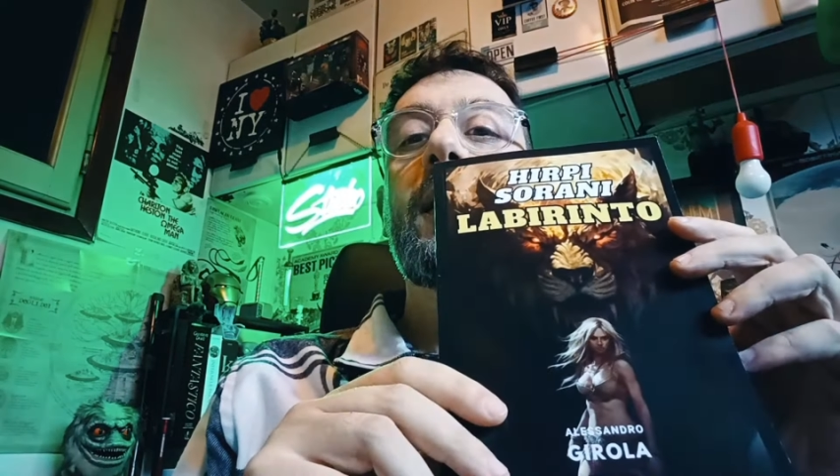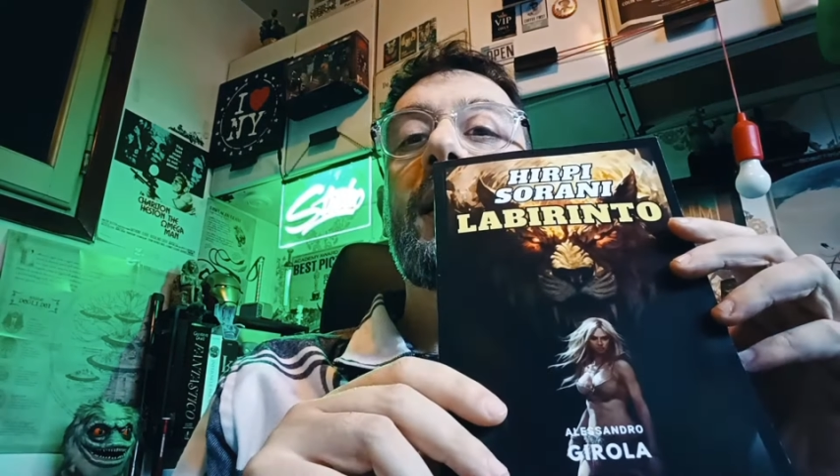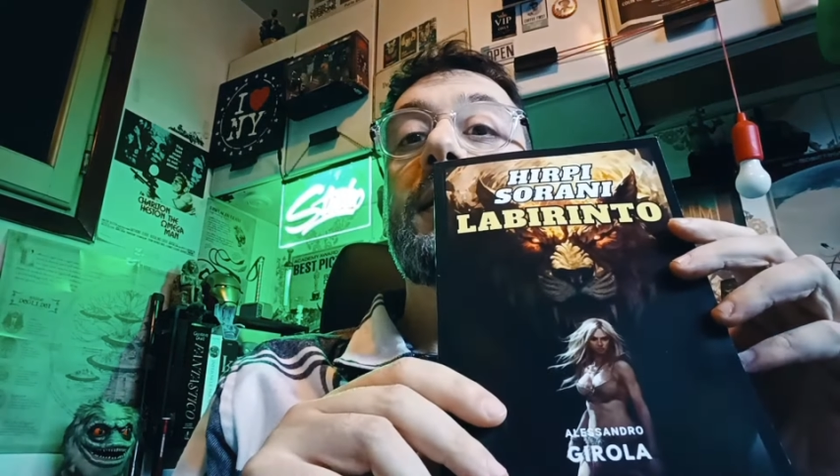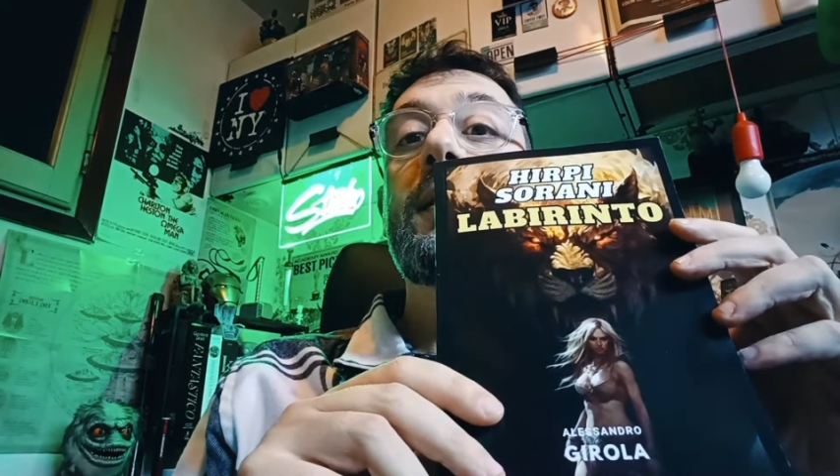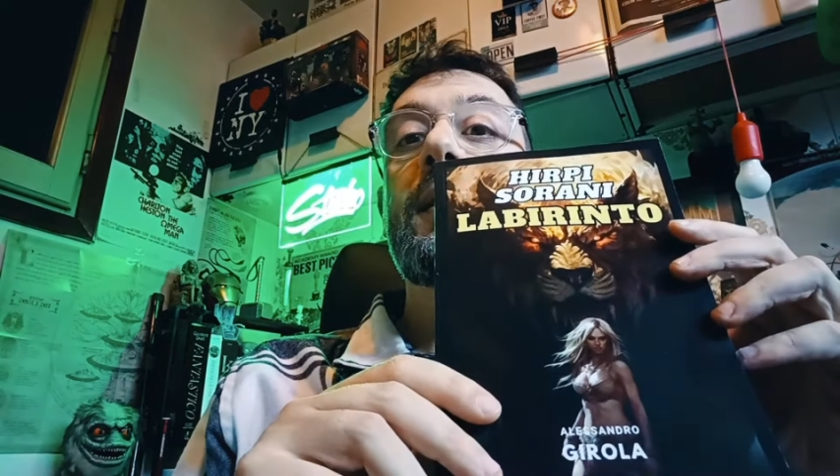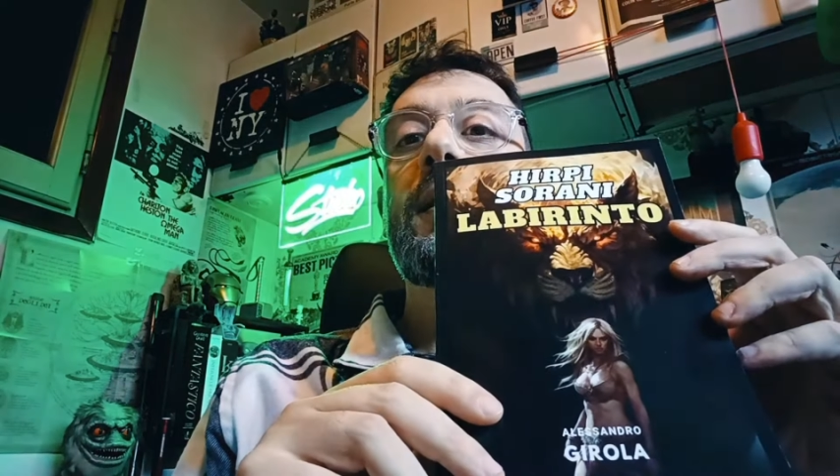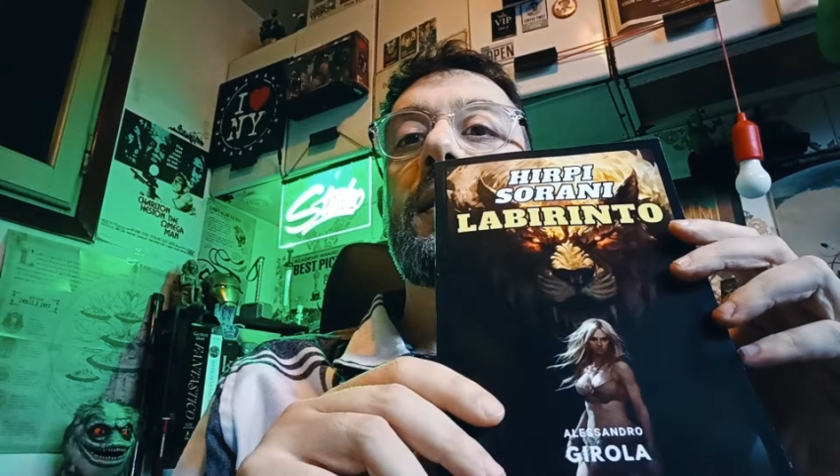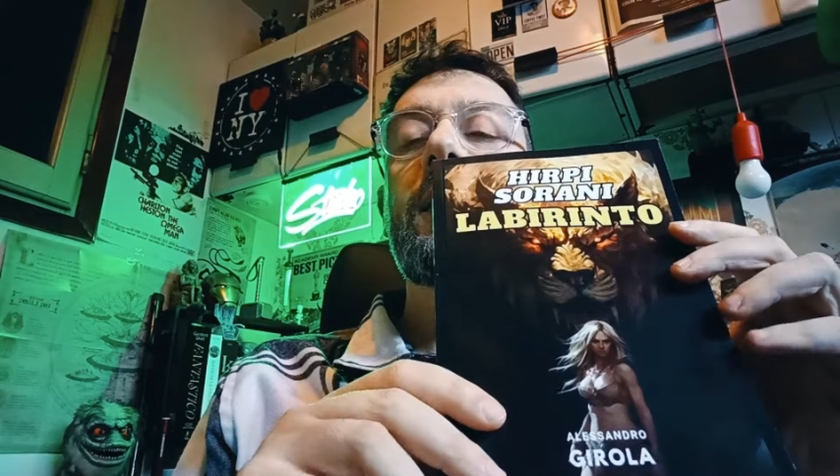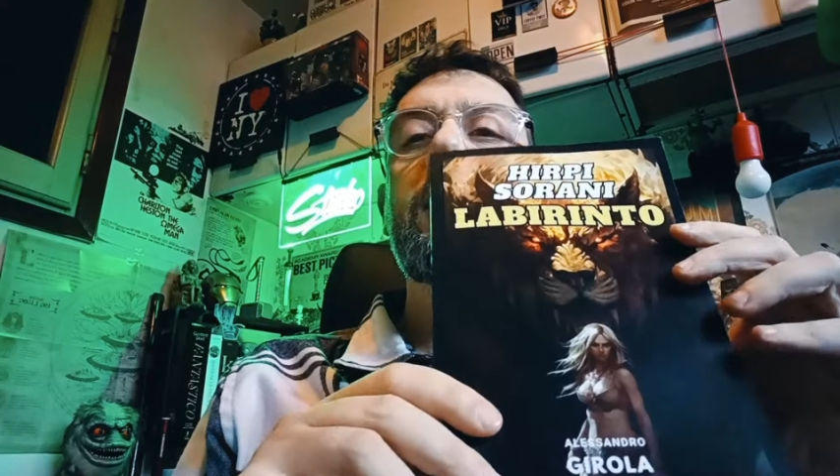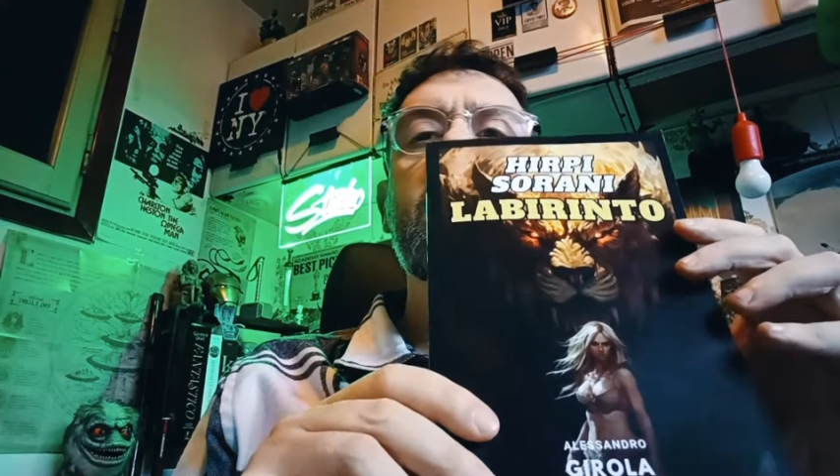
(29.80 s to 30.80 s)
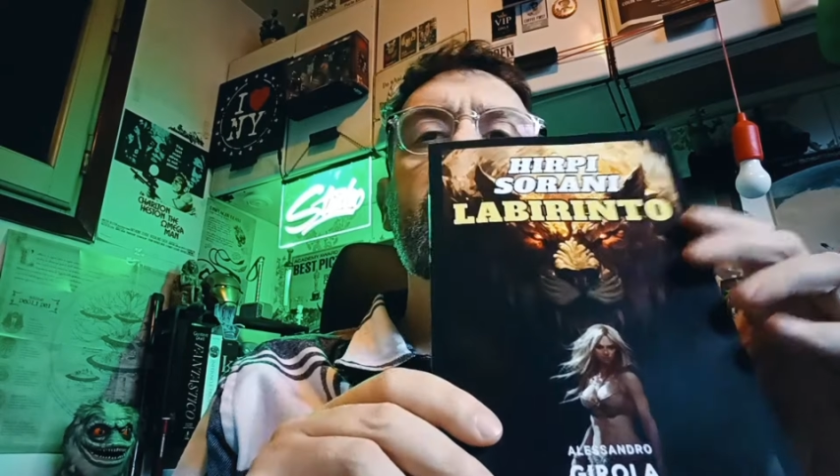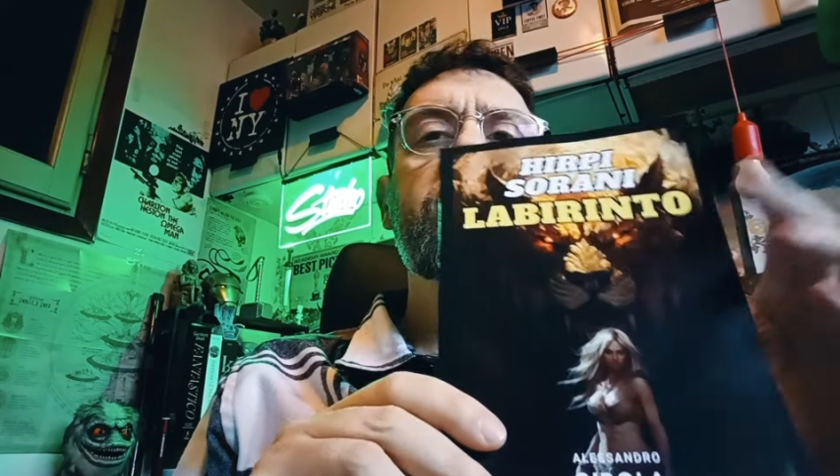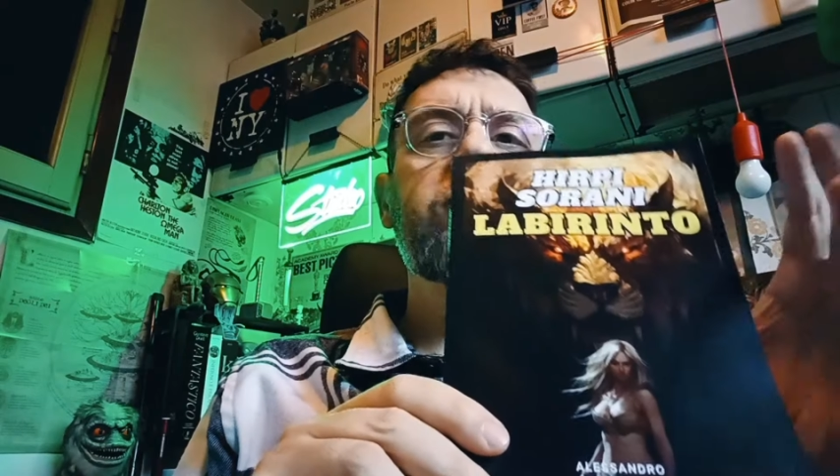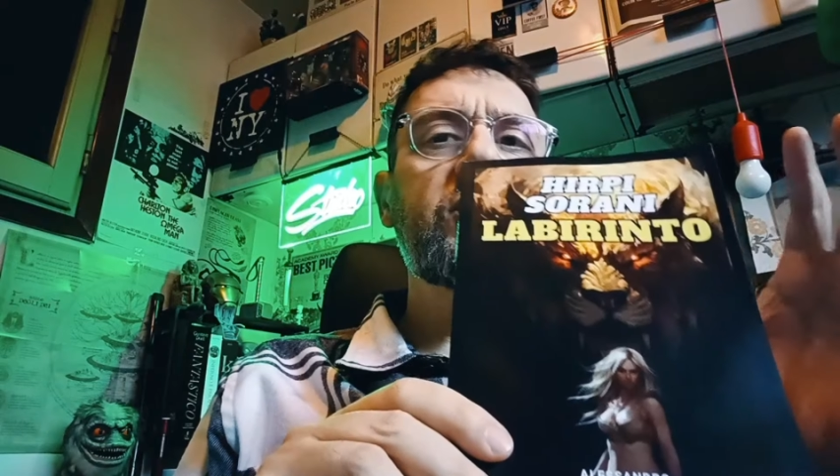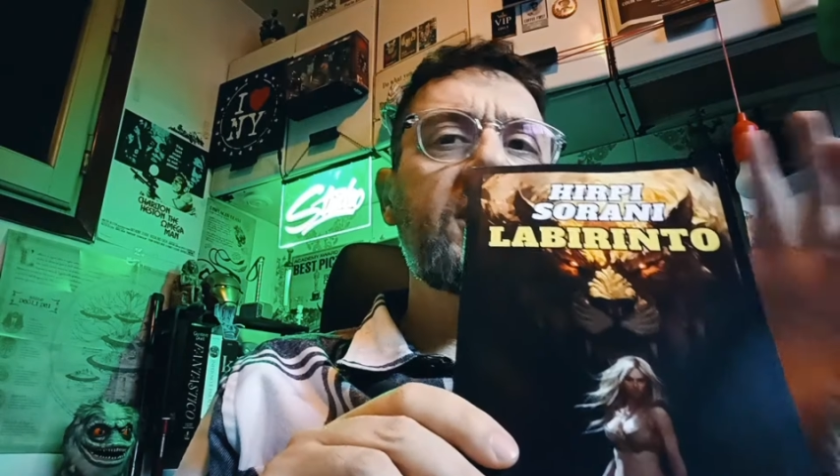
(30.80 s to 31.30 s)
e
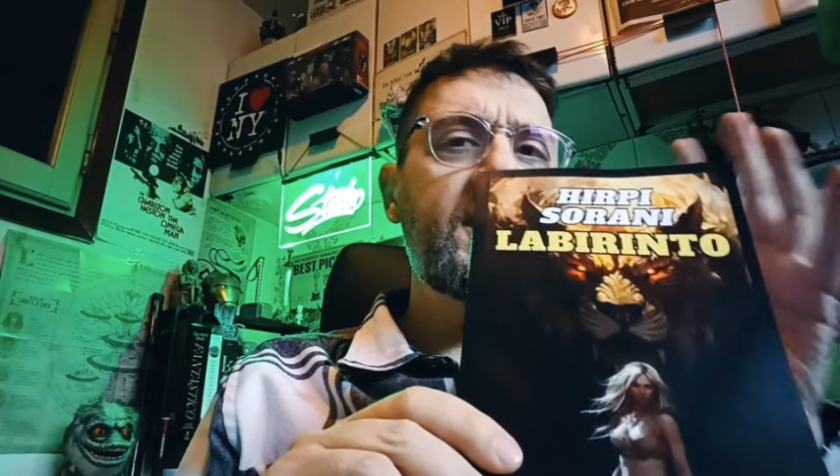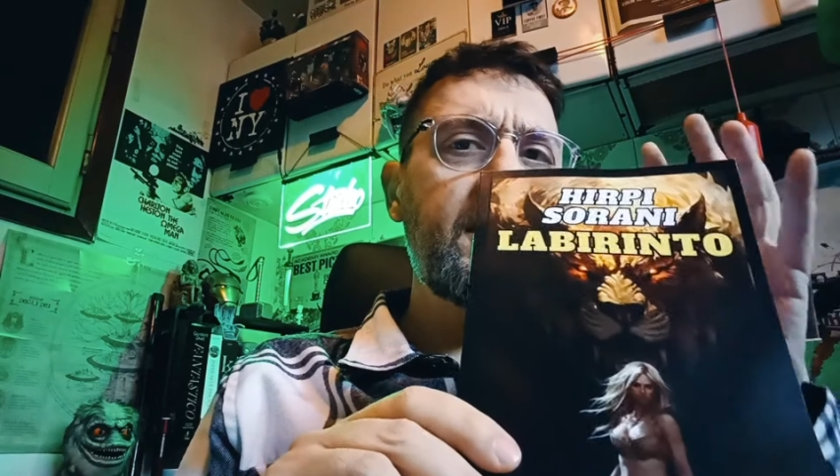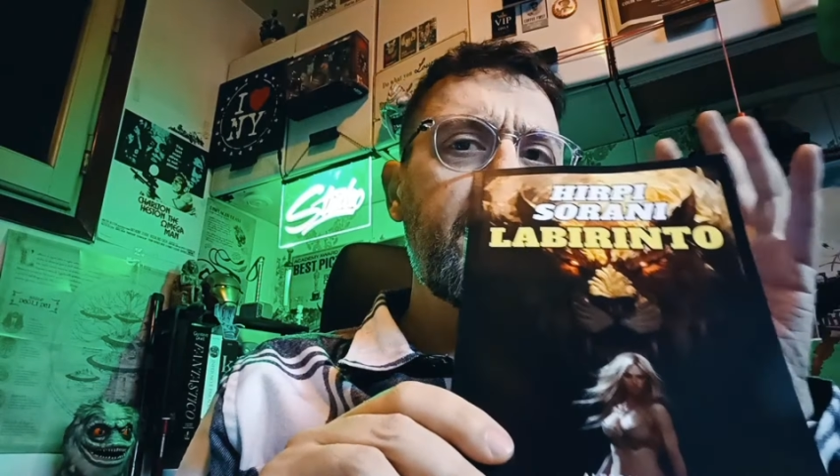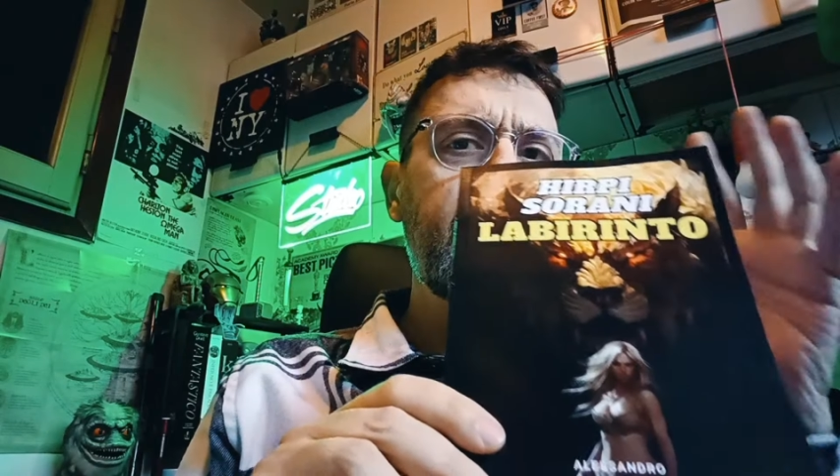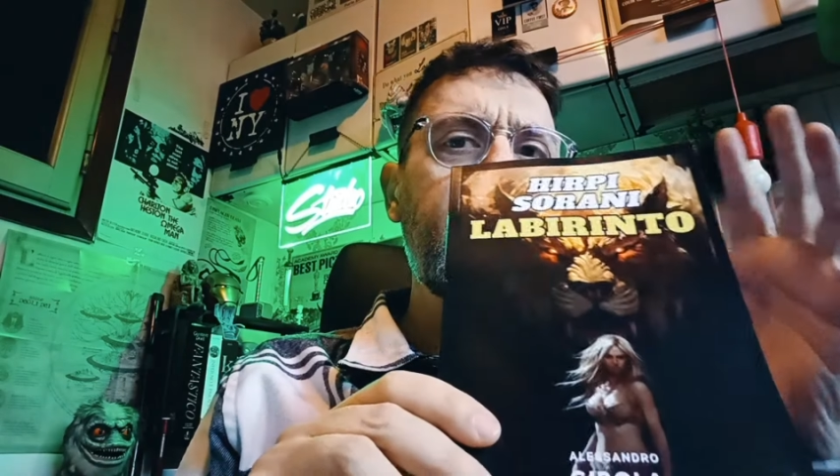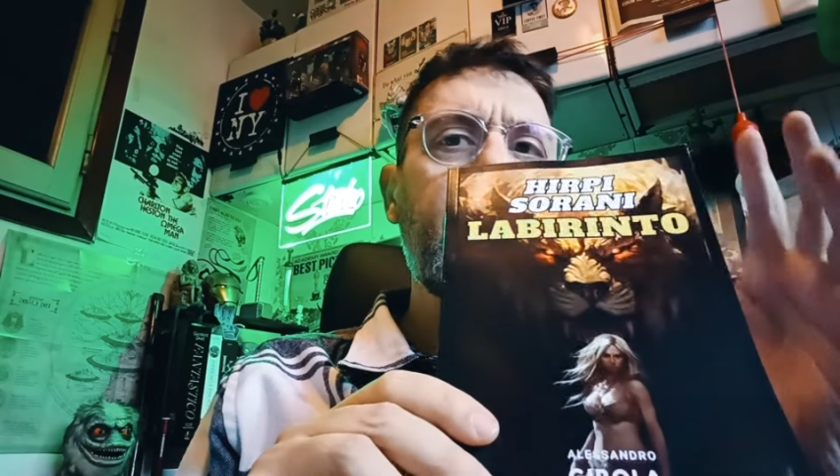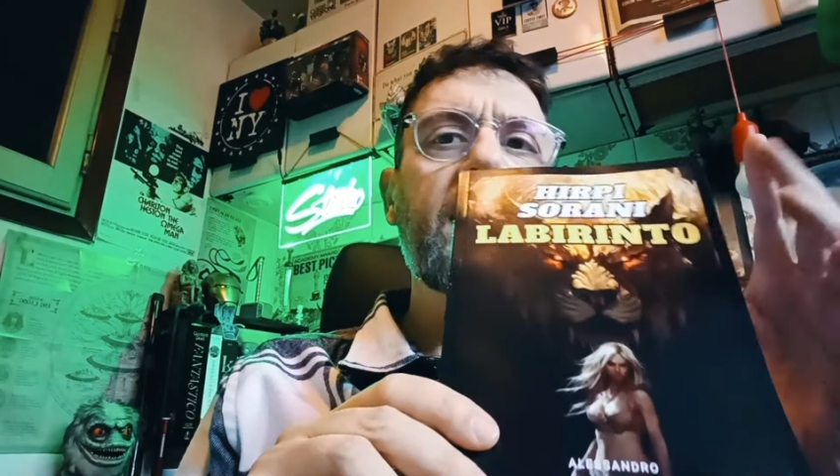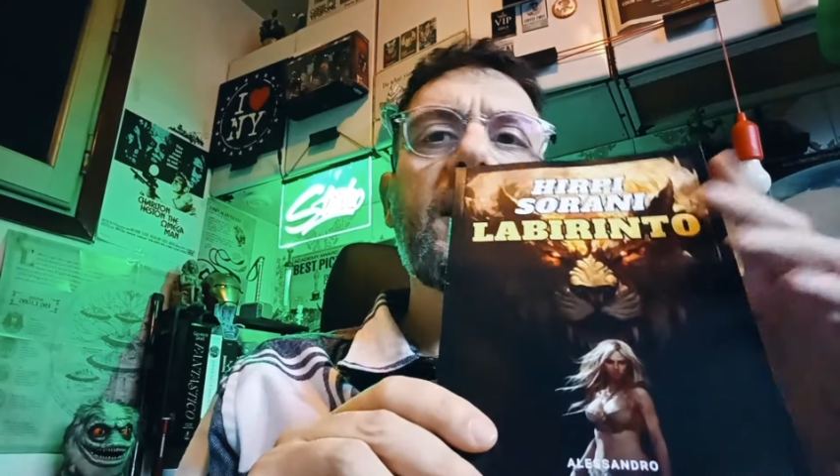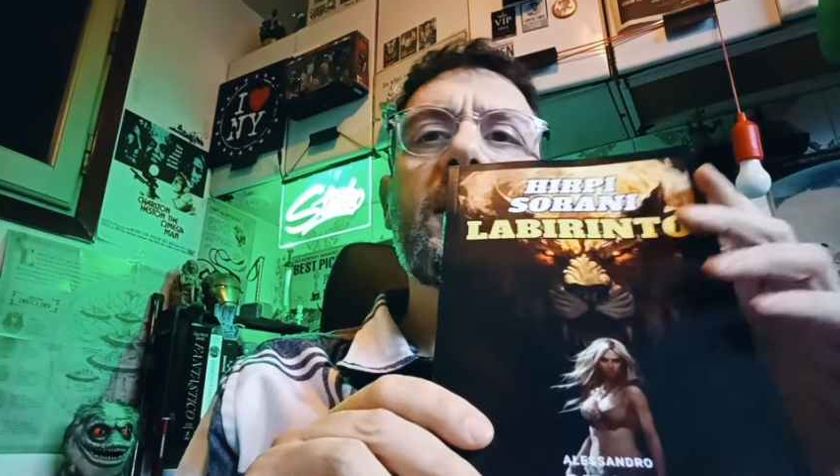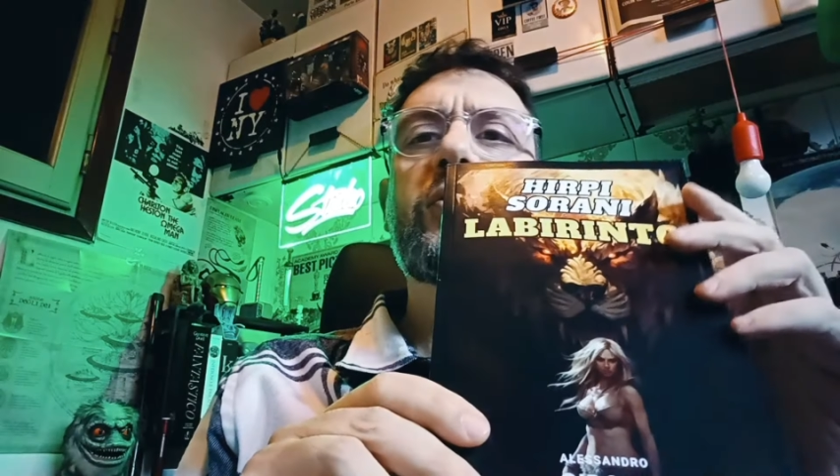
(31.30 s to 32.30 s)
di sostanzialmente eh,